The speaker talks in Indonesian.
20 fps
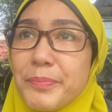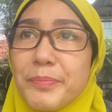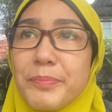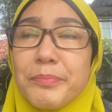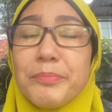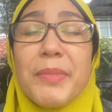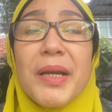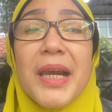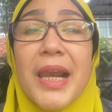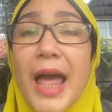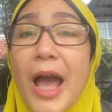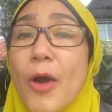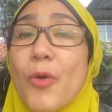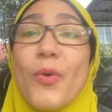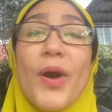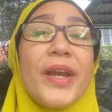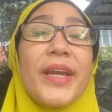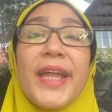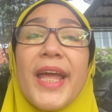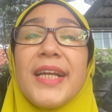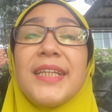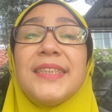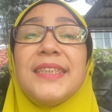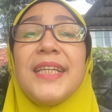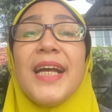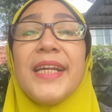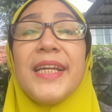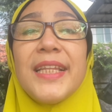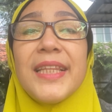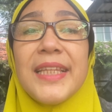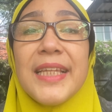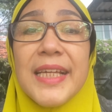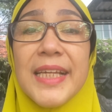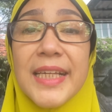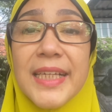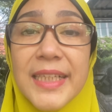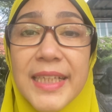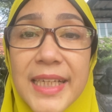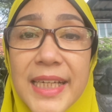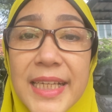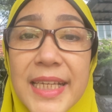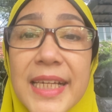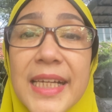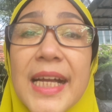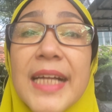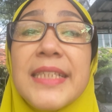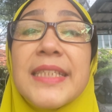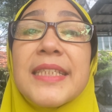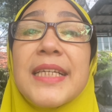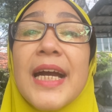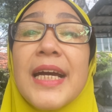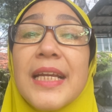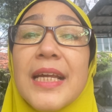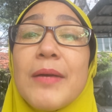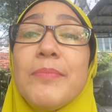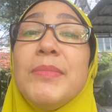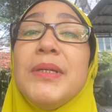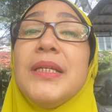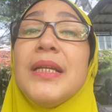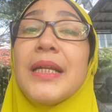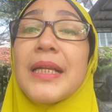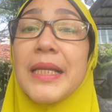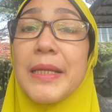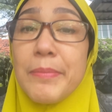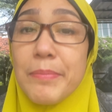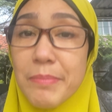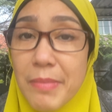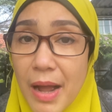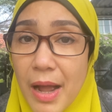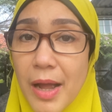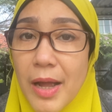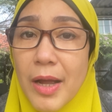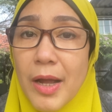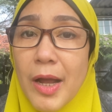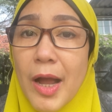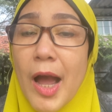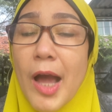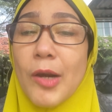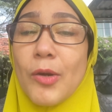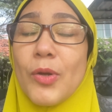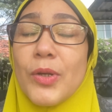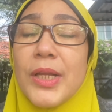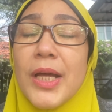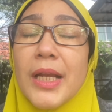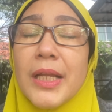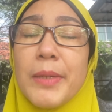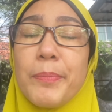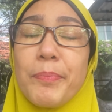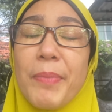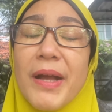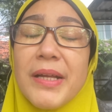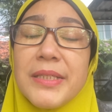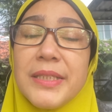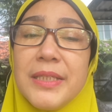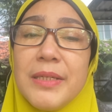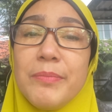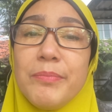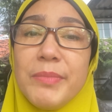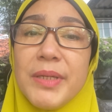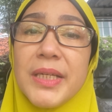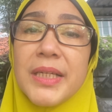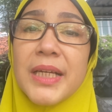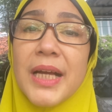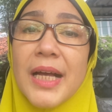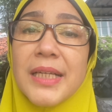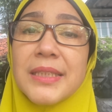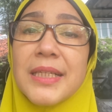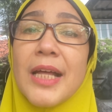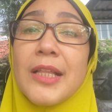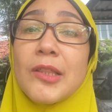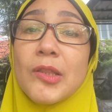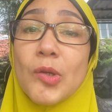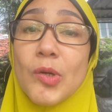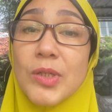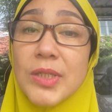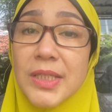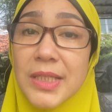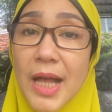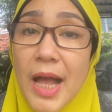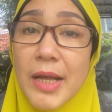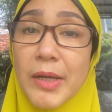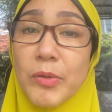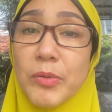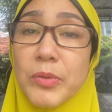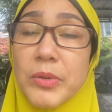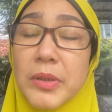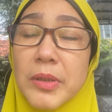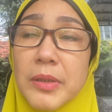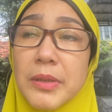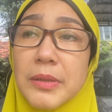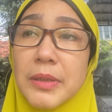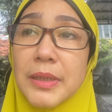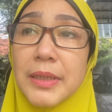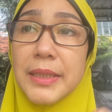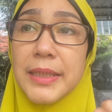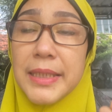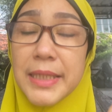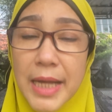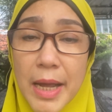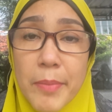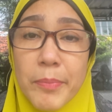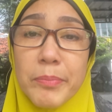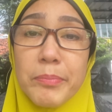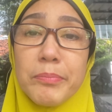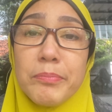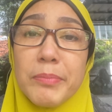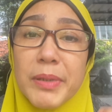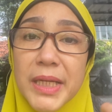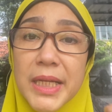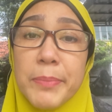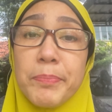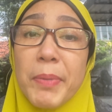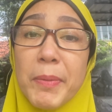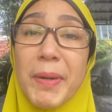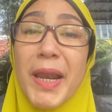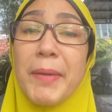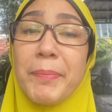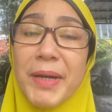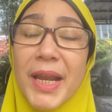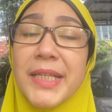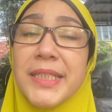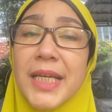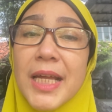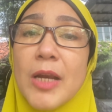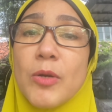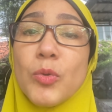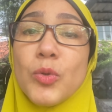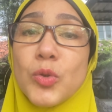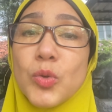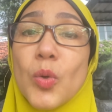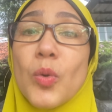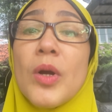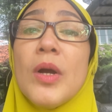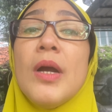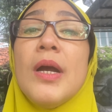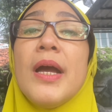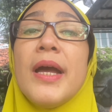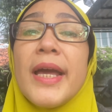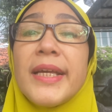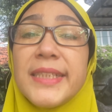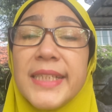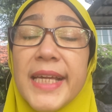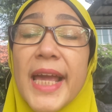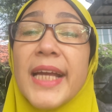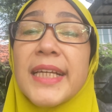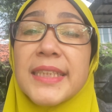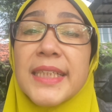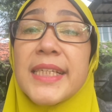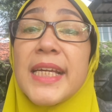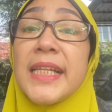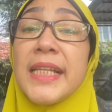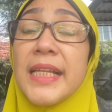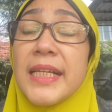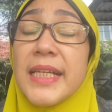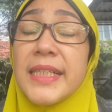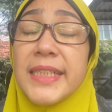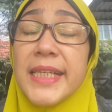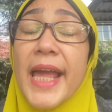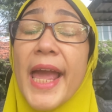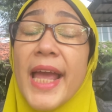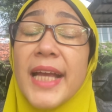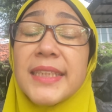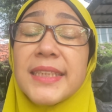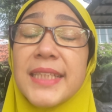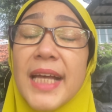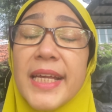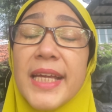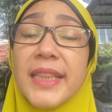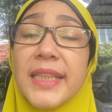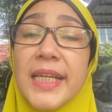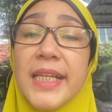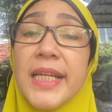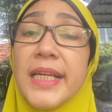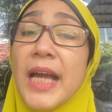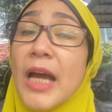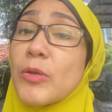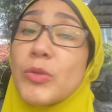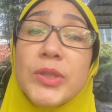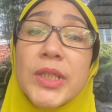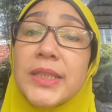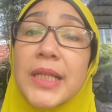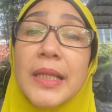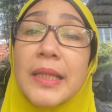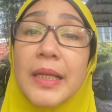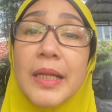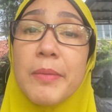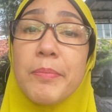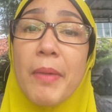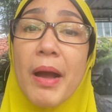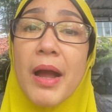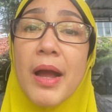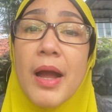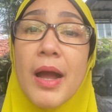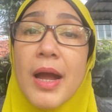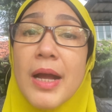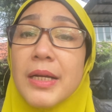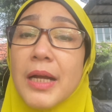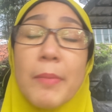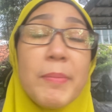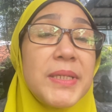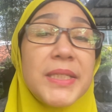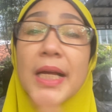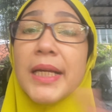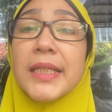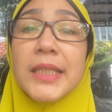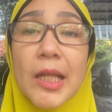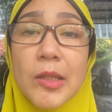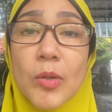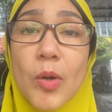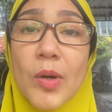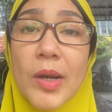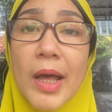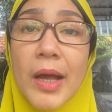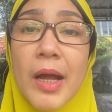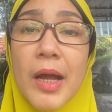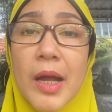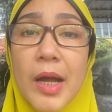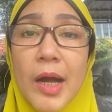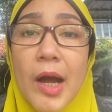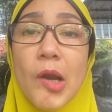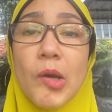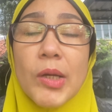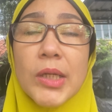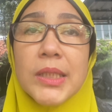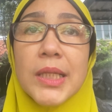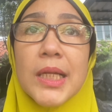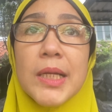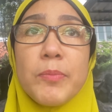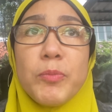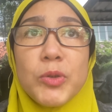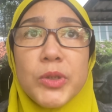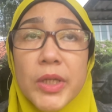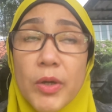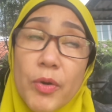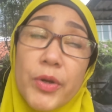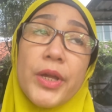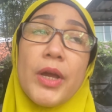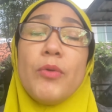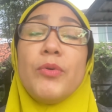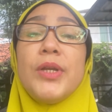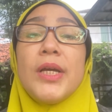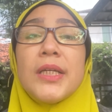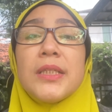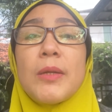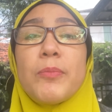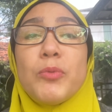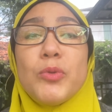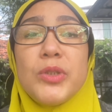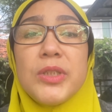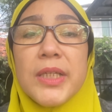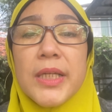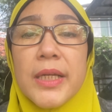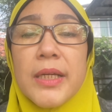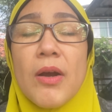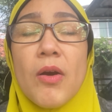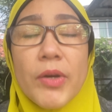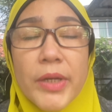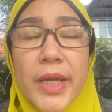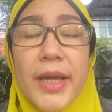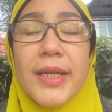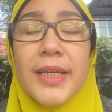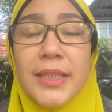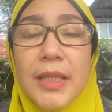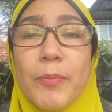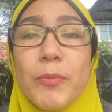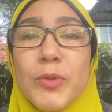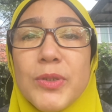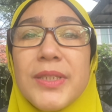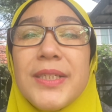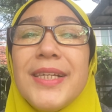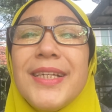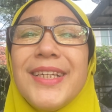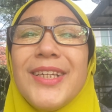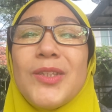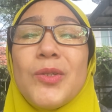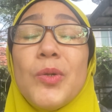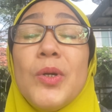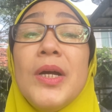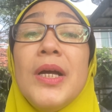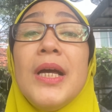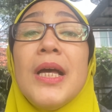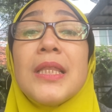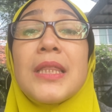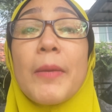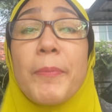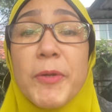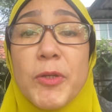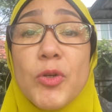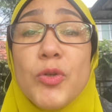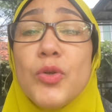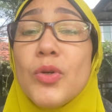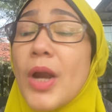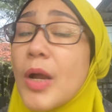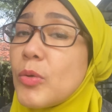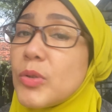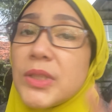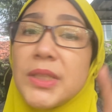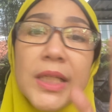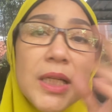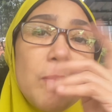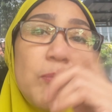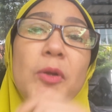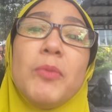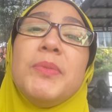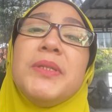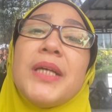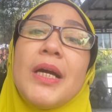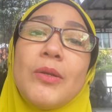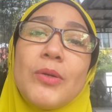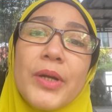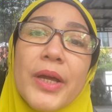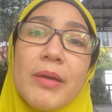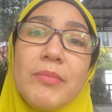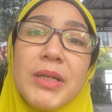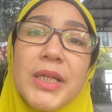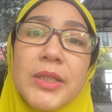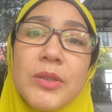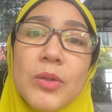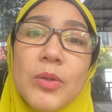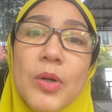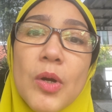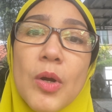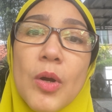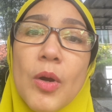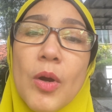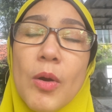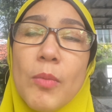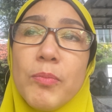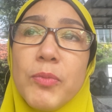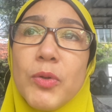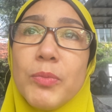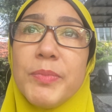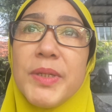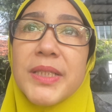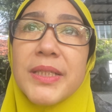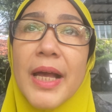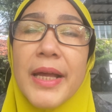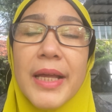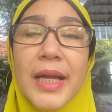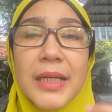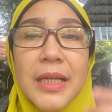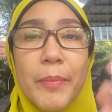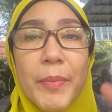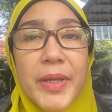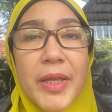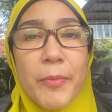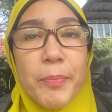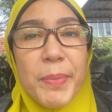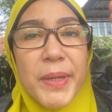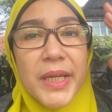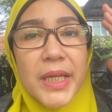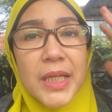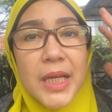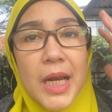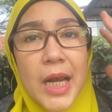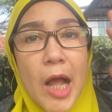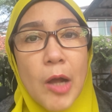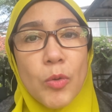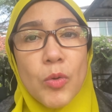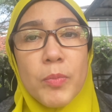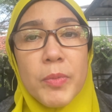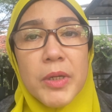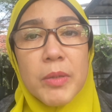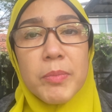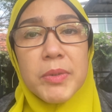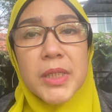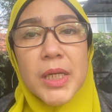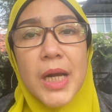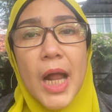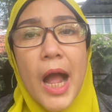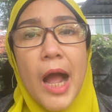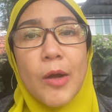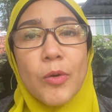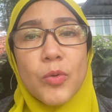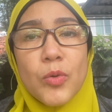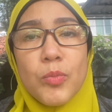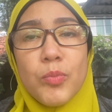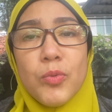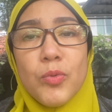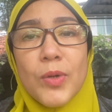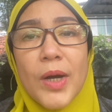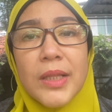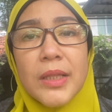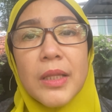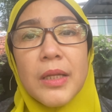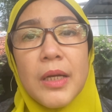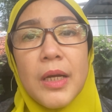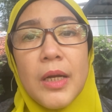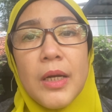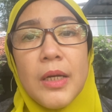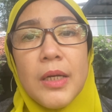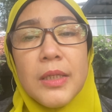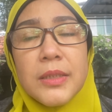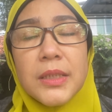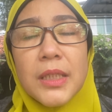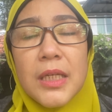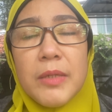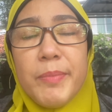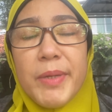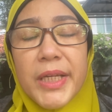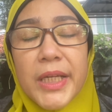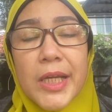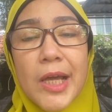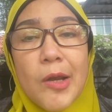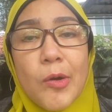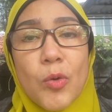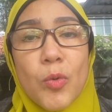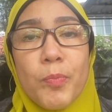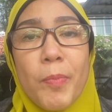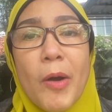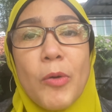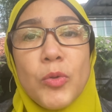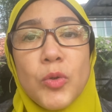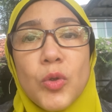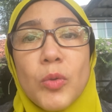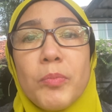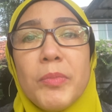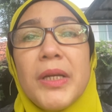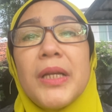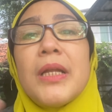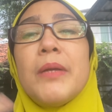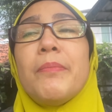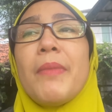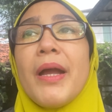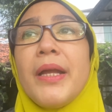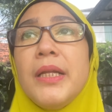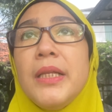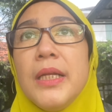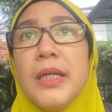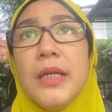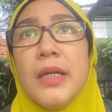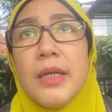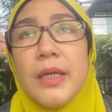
melawan anxiety ini dengan cara menerima kalau dari Pak Jimmy Kasantosa dia beri pelajaran untuk si anxiety, si anxiety ini harus kita terima, nggak bisa kita tolak. Kalau kita lagi pusing, oh ya udah kita pusing, oke okay, kita pusing gitu. Tapi jujur aku sendiri belum bisa loh kayak begitu, belum bisa yang namanya pikiran aku bener-bener aku buat sedemikian rupa untuk menerima ini.